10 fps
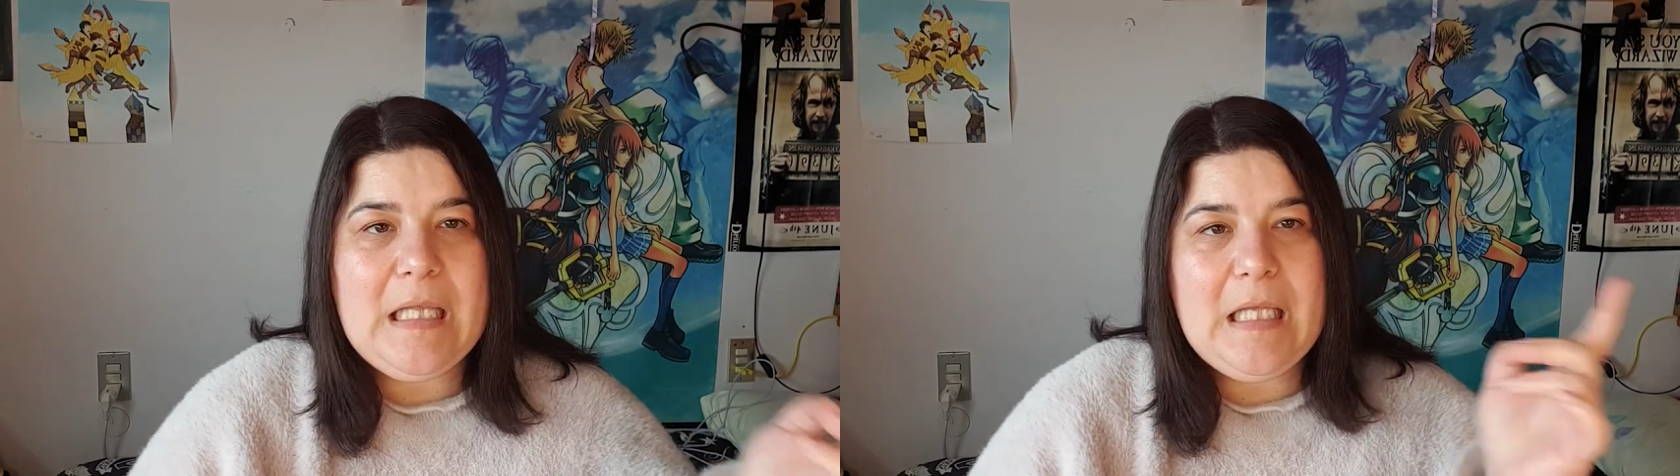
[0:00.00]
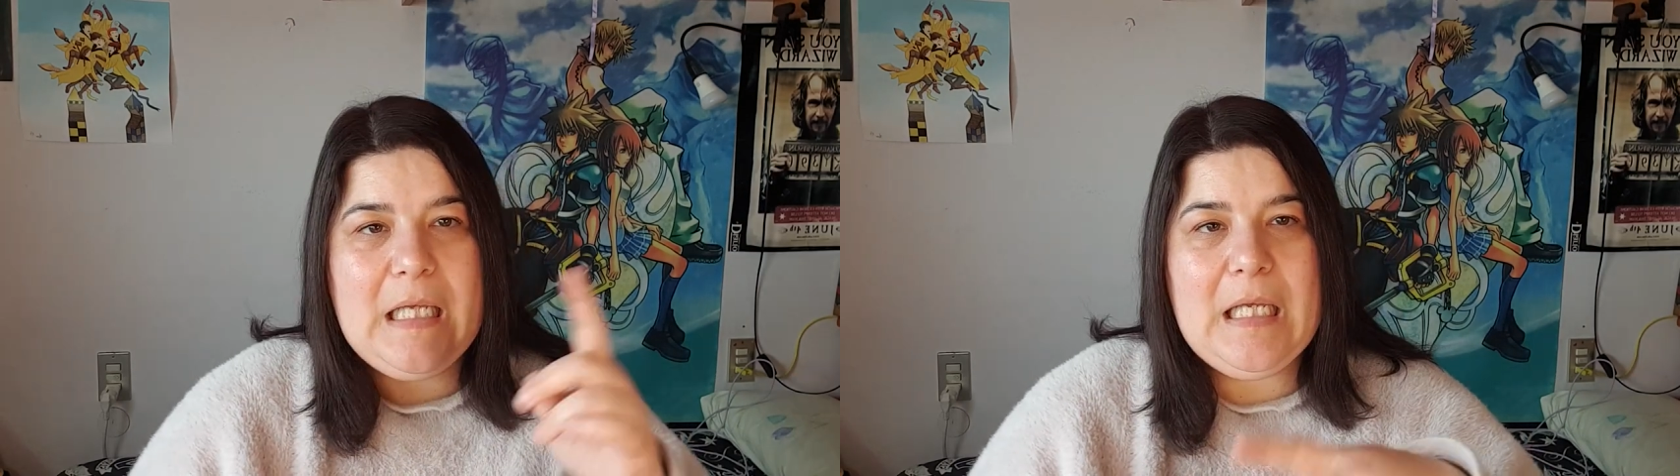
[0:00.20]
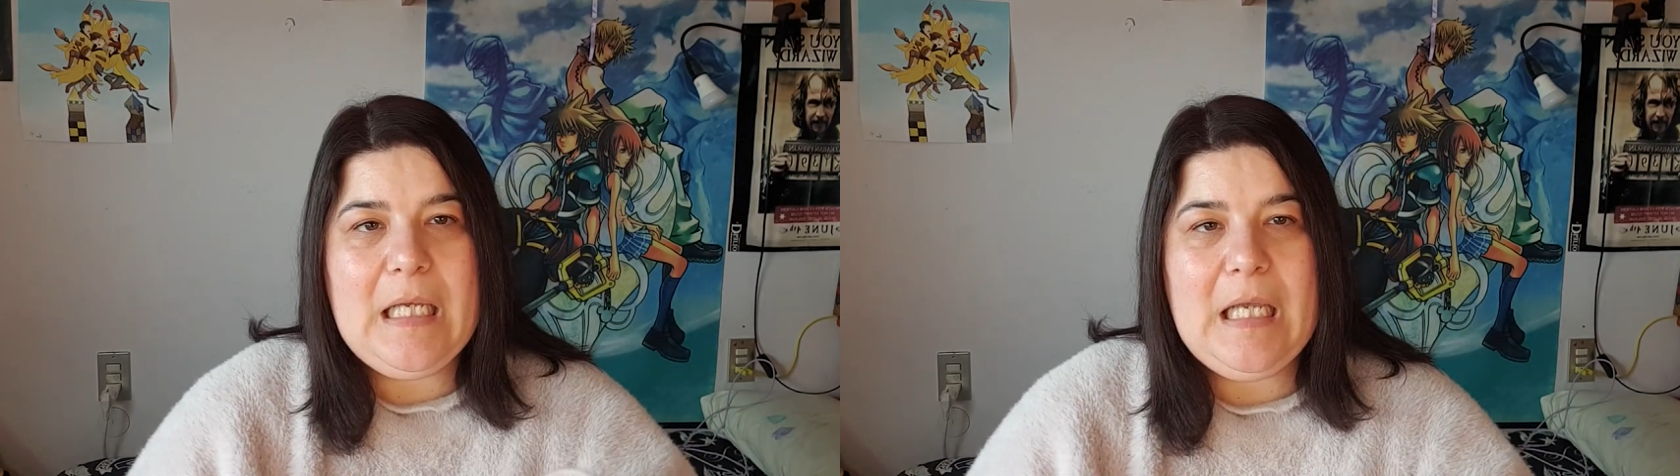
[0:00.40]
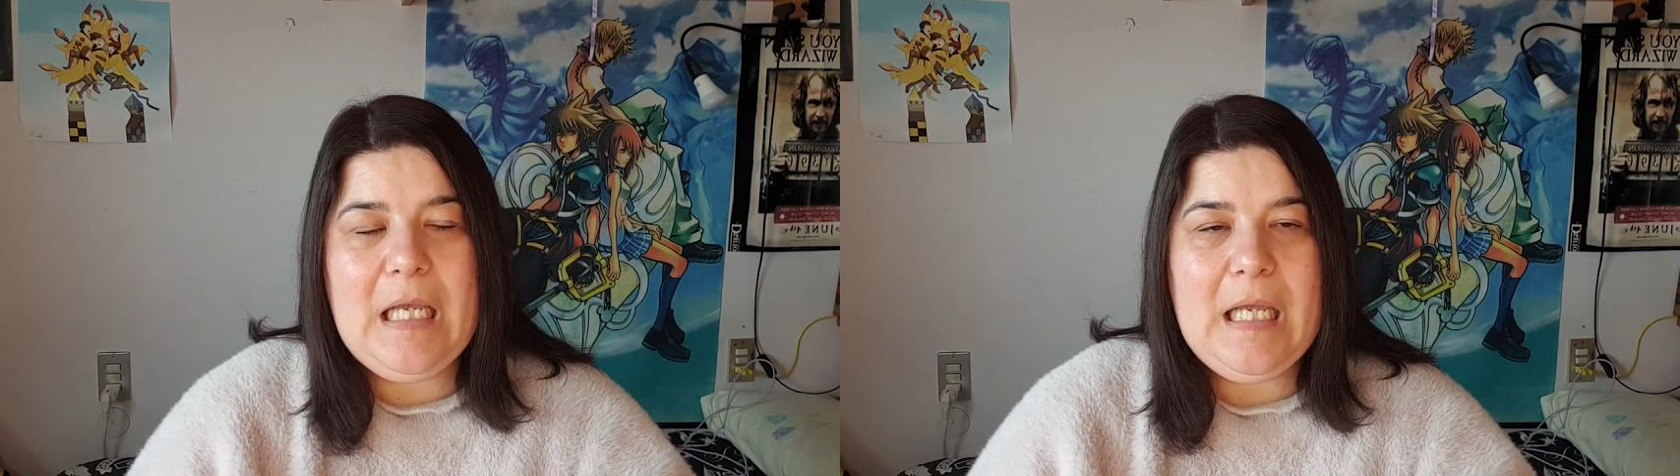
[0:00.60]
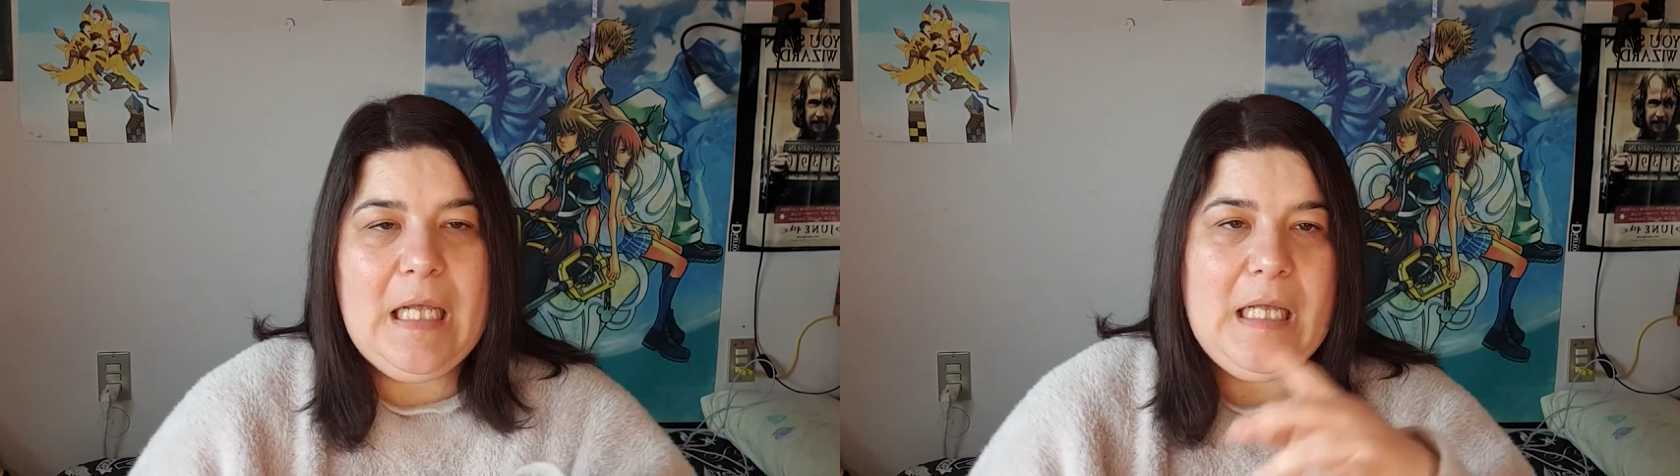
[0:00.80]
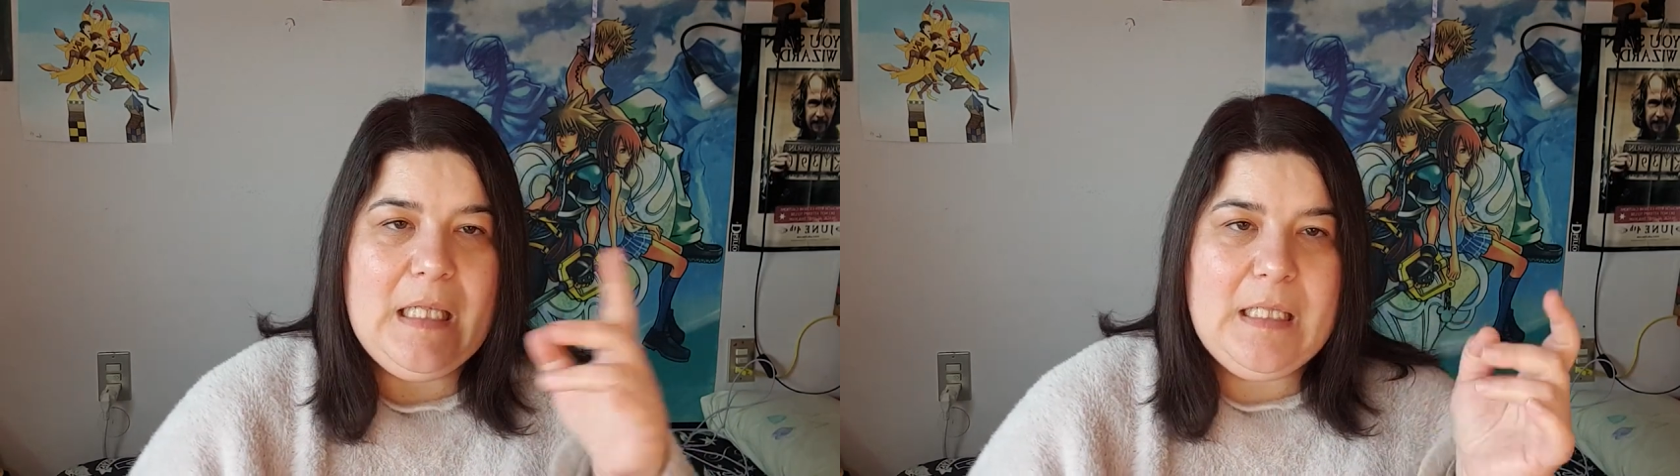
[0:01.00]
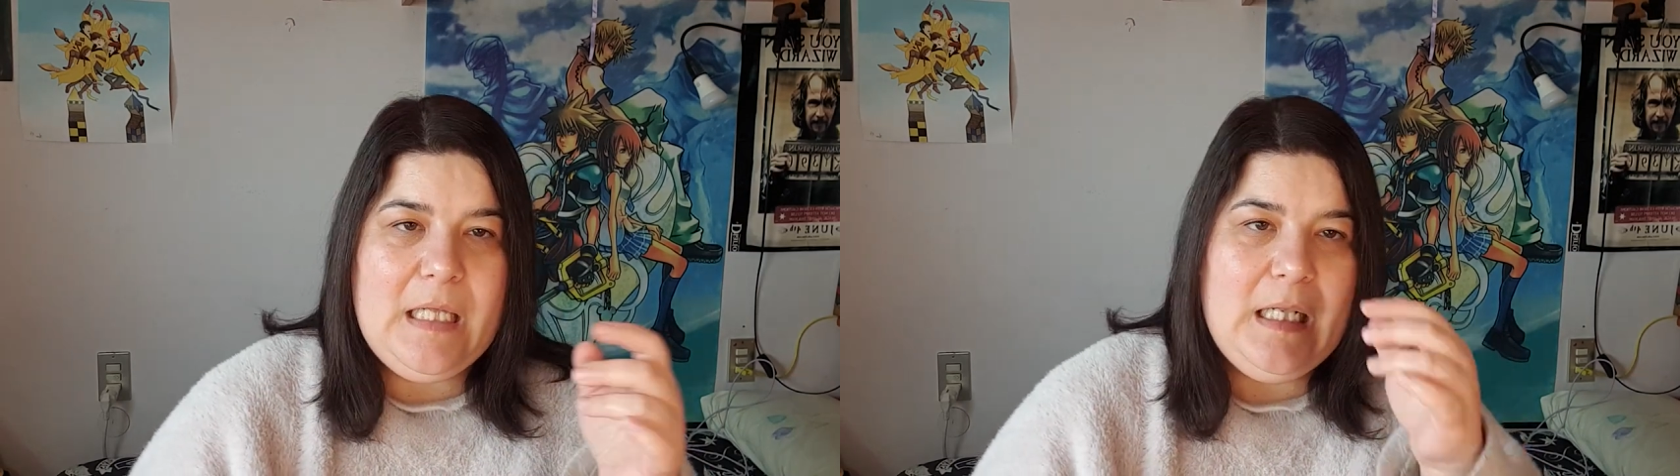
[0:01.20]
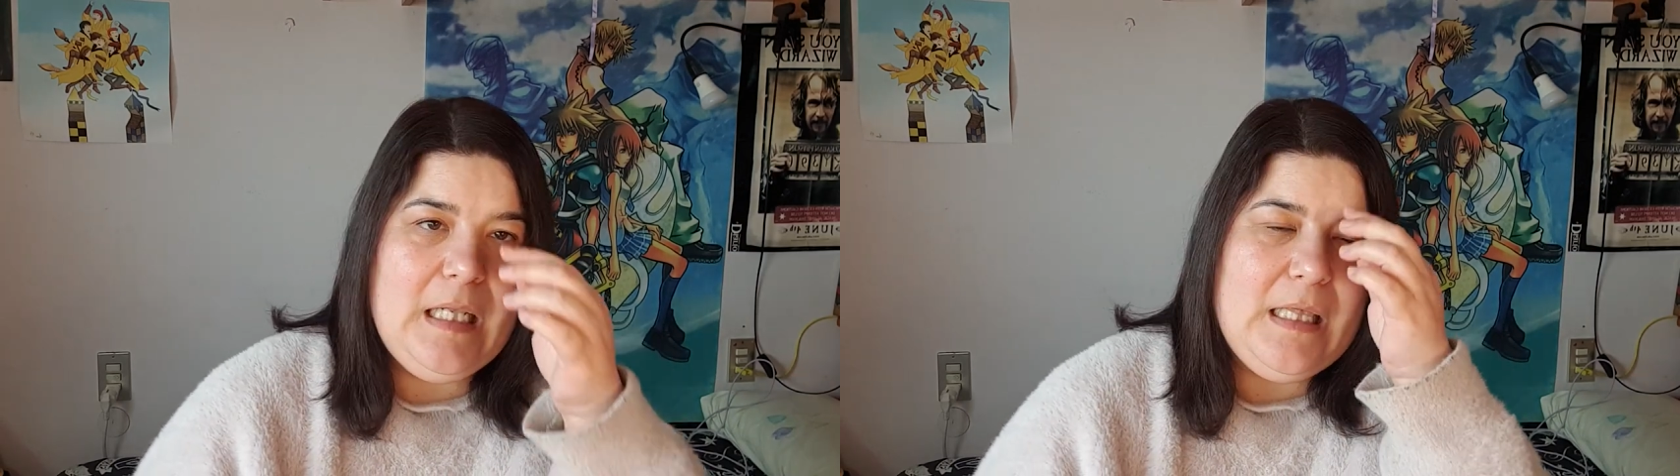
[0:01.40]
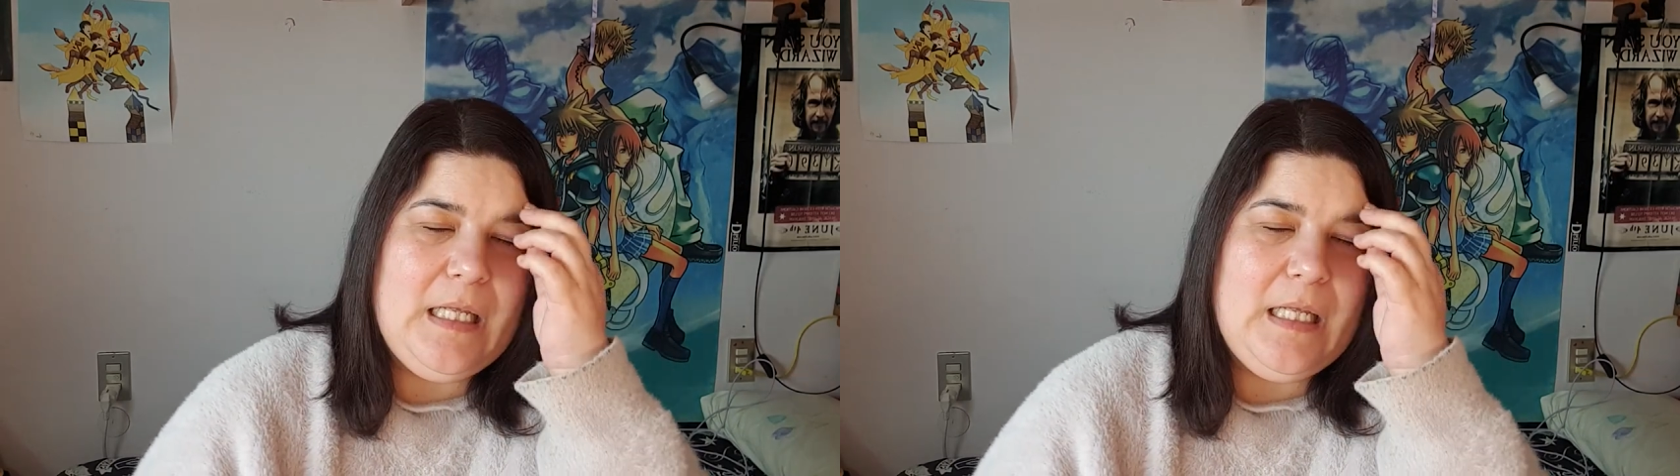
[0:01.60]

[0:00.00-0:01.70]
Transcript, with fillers: de del